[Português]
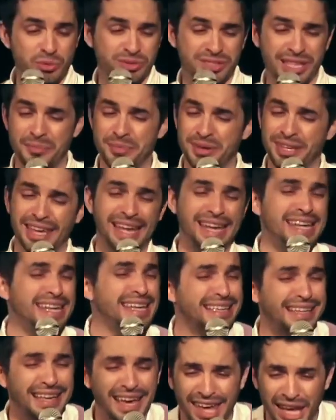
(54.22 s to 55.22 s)
não sabe quem é
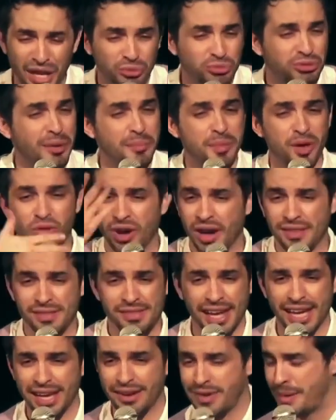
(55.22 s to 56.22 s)
ninguém, não tem a menor
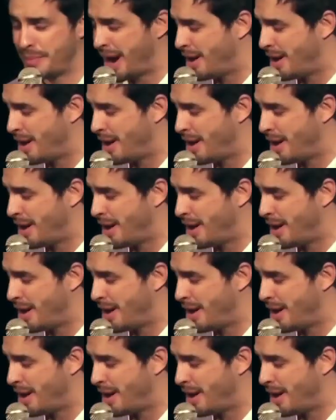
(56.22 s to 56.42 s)
ideia, ele vai